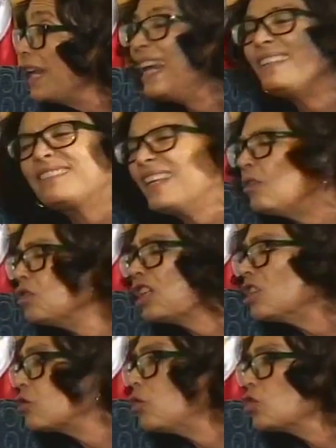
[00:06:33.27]
Entre
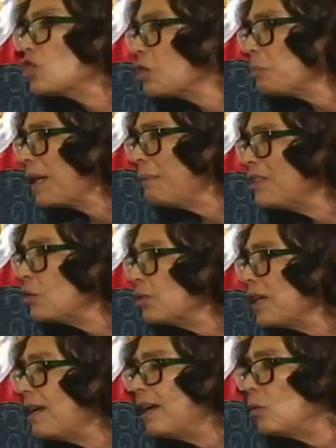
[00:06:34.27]
otras cosas, para
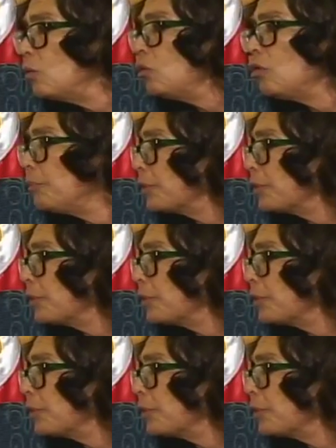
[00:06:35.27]
mencionarle alguno,